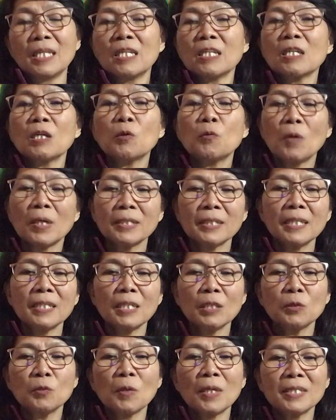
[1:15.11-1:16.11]
Kekuatan
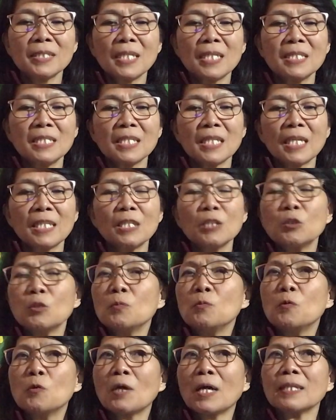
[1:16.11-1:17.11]
yang Tuhan janjikan itu
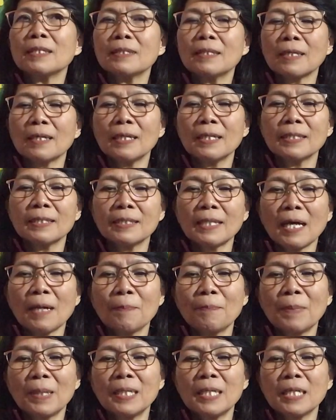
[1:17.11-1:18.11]
bukan terletak
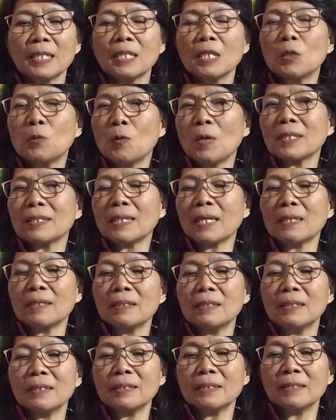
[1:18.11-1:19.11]
pada kekuatan
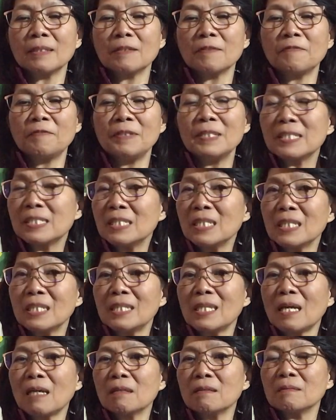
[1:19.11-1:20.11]
uh, fisik
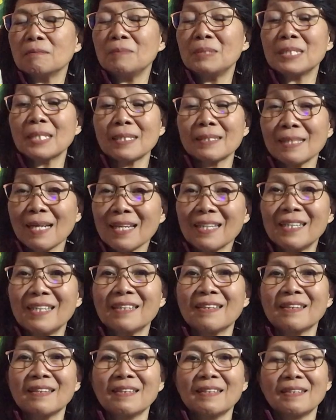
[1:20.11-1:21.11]
yang bisa
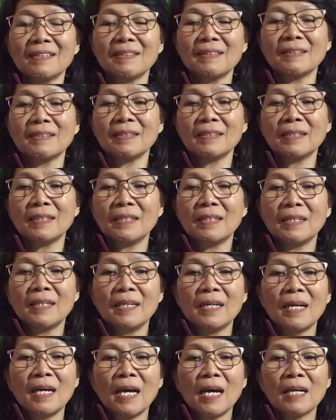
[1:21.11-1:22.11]
sakit,
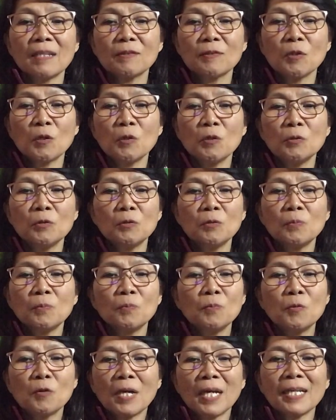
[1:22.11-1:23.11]
atau
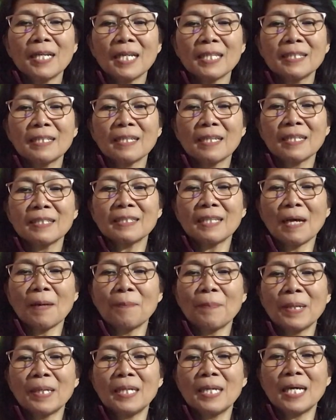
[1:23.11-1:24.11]
bukanlah terletak
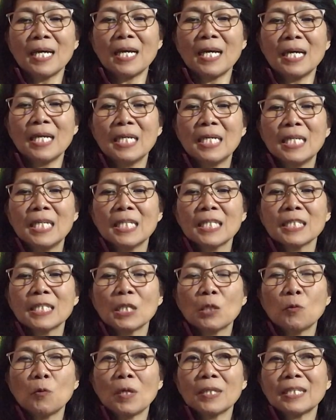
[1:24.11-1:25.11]
pada
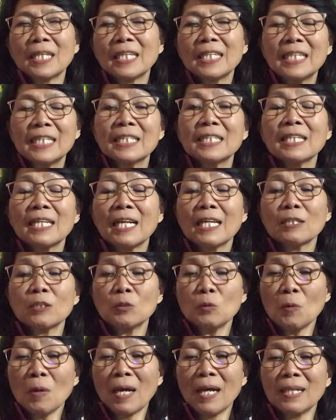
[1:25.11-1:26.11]
kekuatan
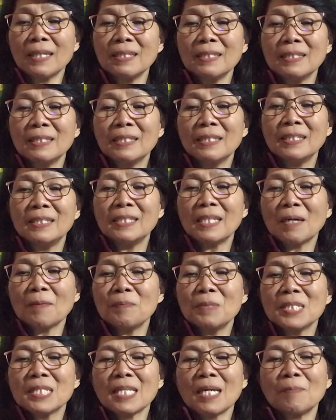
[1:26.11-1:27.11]
intelektual yang
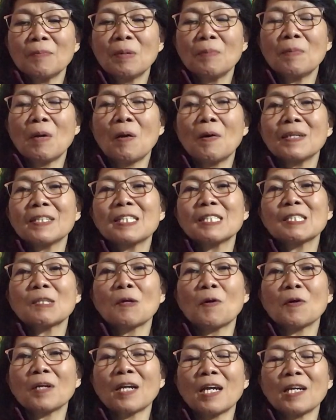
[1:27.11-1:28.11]
bisa membawa
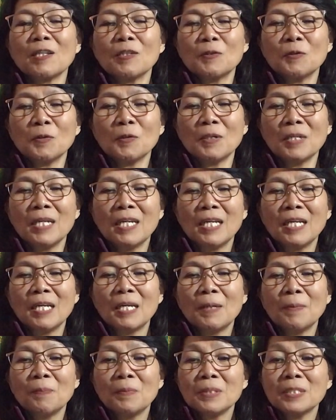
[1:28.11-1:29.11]
seseorang itu
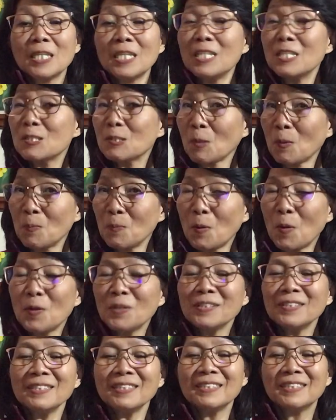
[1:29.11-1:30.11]
menjadi
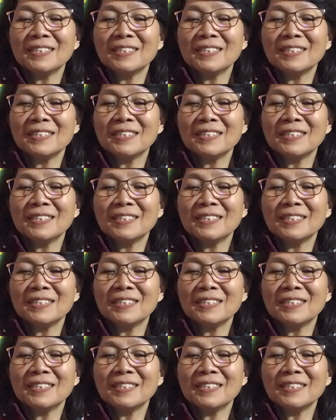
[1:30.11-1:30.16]
sombong